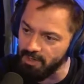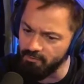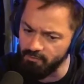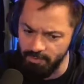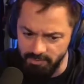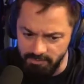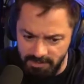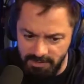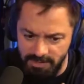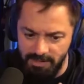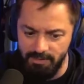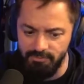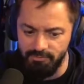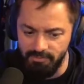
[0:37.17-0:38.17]
Foi uma coisa que
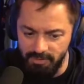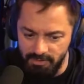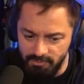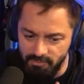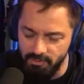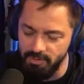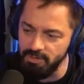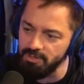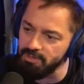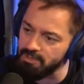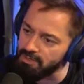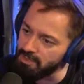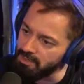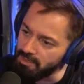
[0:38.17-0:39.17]
cada vez
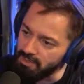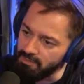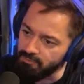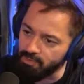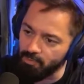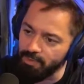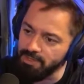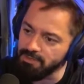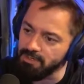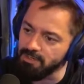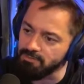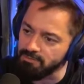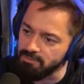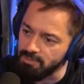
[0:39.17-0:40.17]
foi, foi
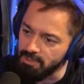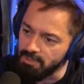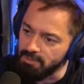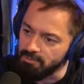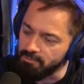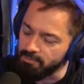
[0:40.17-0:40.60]
aumentando.